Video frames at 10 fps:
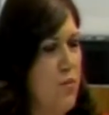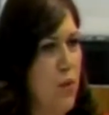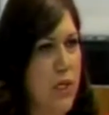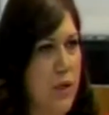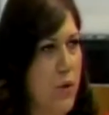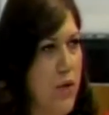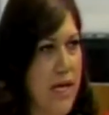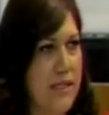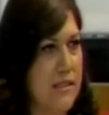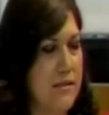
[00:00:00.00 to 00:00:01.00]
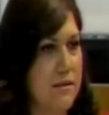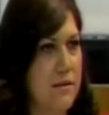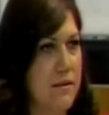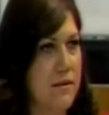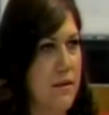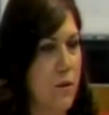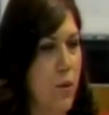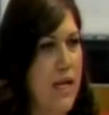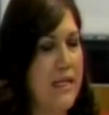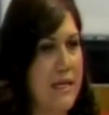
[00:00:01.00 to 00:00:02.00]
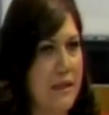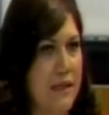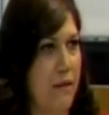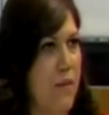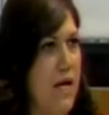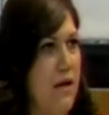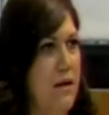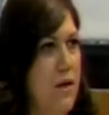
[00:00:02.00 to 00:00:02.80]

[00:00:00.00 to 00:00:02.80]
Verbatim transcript: porque no es cualquier tema,